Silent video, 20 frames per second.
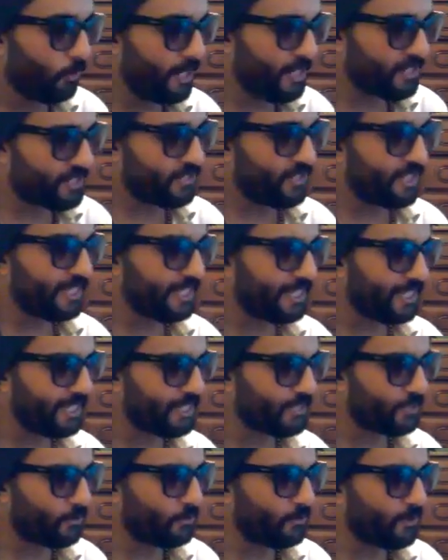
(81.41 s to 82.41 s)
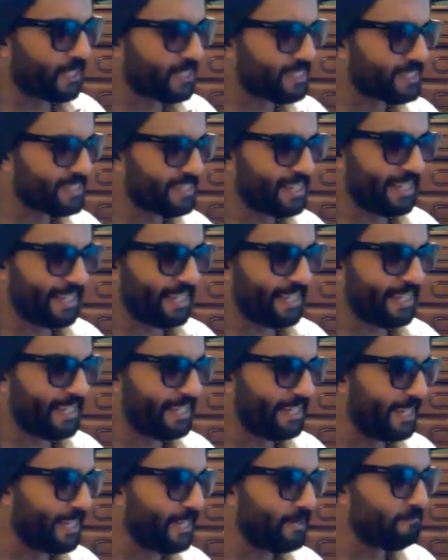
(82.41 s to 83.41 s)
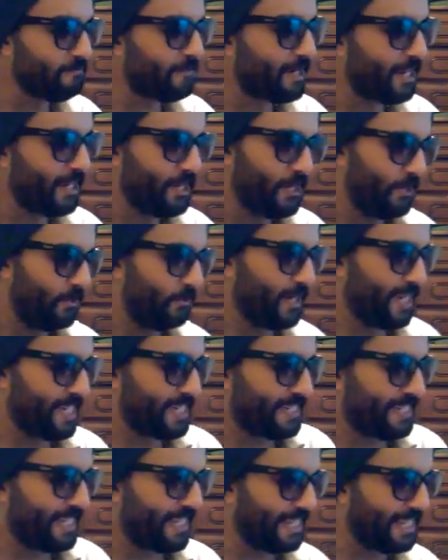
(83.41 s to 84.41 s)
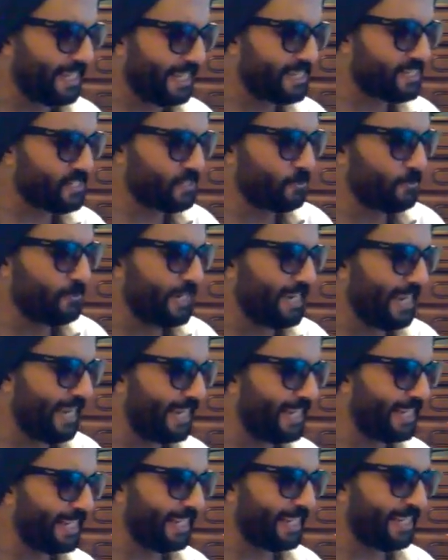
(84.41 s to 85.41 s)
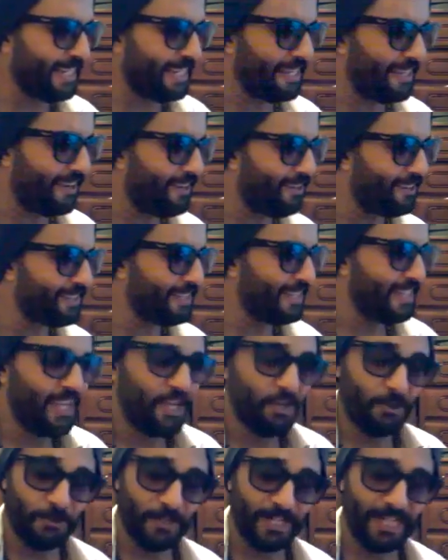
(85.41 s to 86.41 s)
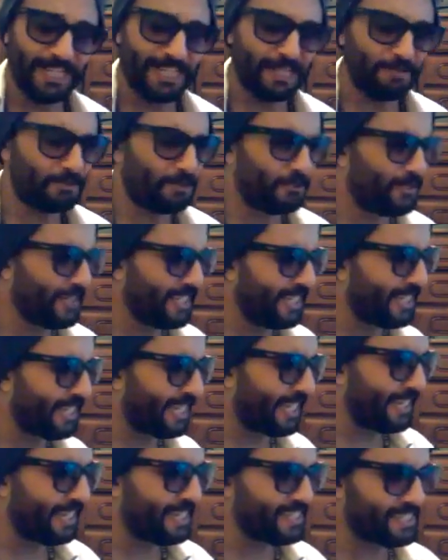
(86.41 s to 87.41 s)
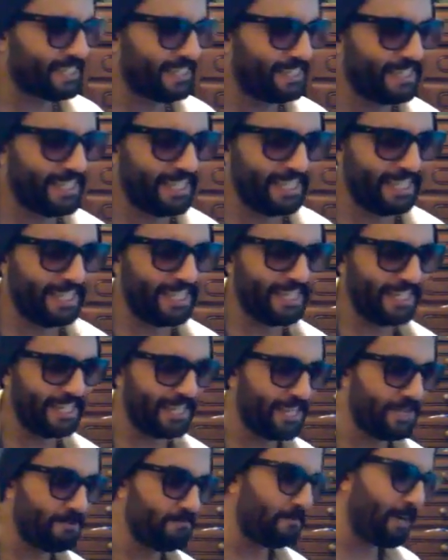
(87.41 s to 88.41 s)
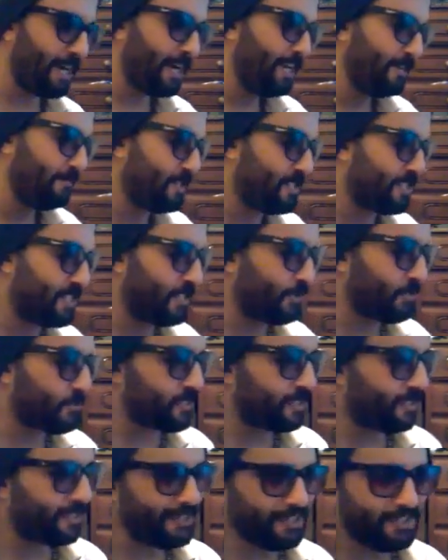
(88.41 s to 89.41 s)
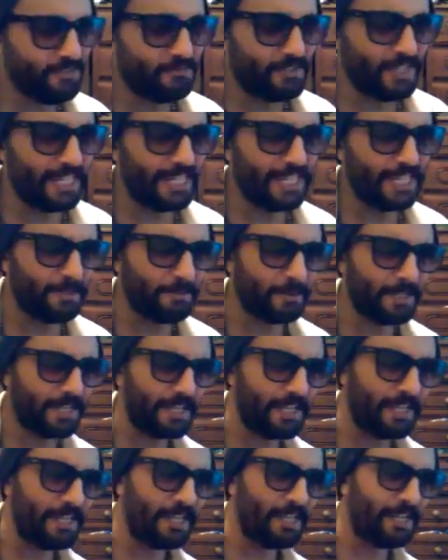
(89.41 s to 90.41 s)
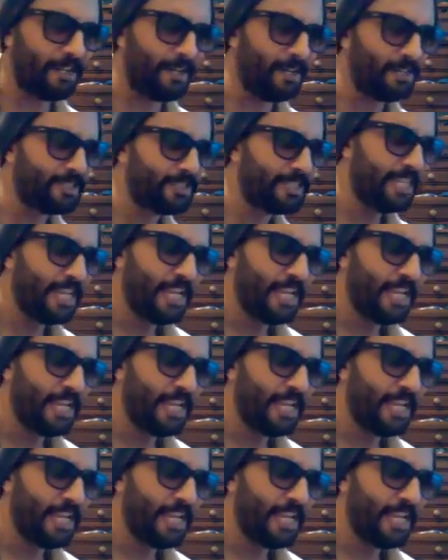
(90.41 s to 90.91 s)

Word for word: واش تاني ندور الزين هما واش تاني نسول عليها ولا قبضوني نخلص الدين هما ماشي خسارة في اللي نبغيها